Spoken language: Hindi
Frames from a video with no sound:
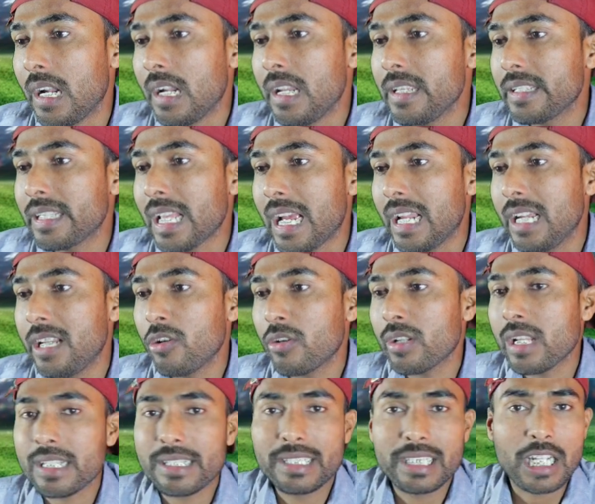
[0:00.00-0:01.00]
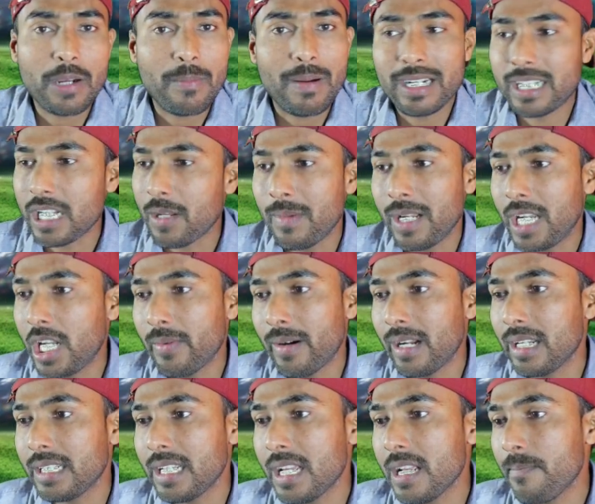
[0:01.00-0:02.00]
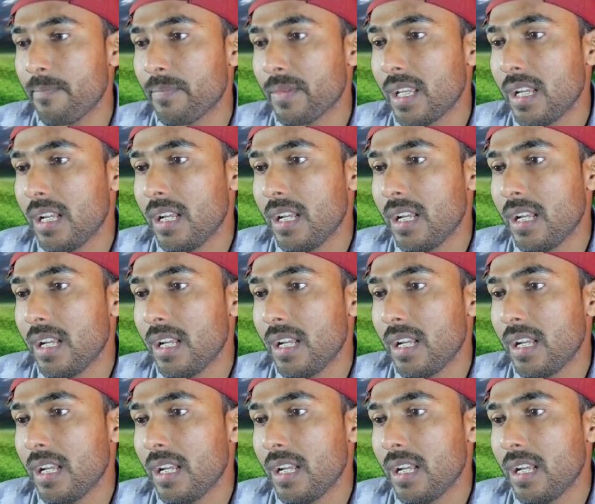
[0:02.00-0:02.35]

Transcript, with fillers: अलीसा एली और यस्तिका भाटिया मिलने वाली हैं